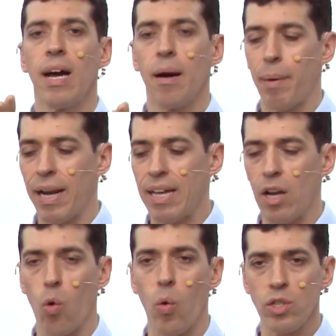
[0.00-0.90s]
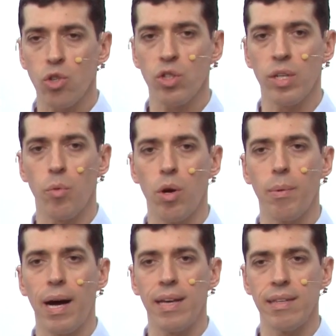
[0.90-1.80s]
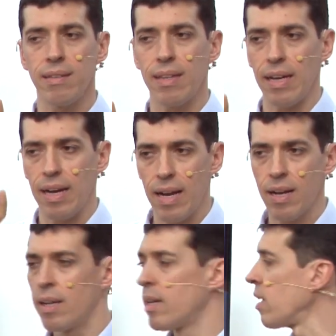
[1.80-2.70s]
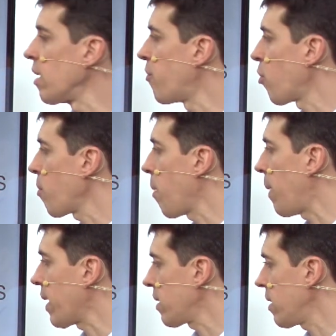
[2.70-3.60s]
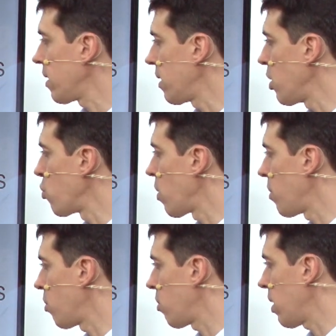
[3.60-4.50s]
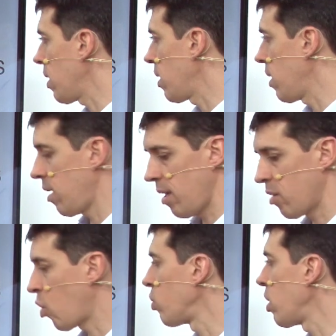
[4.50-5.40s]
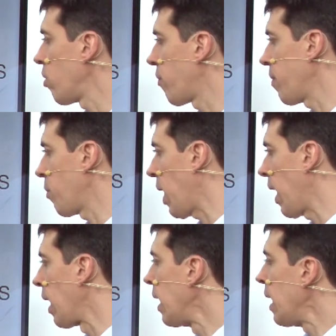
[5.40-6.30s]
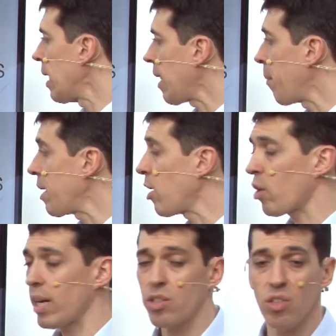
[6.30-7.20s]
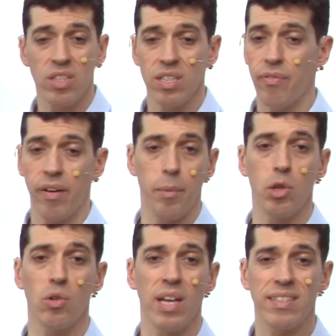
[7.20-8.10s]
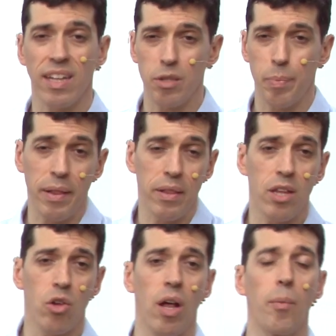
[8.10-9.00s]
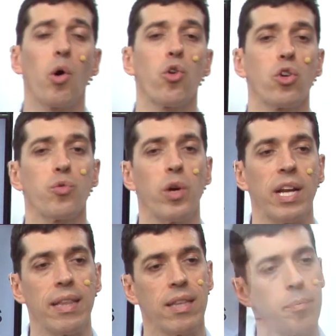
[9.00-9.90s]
para que el hueso se vuelva a integrar y forme parte de nuevo del cóndilo femoral. También en ocasiones, si el fragmento ya está desprendido y a lo mejor no es muy grande,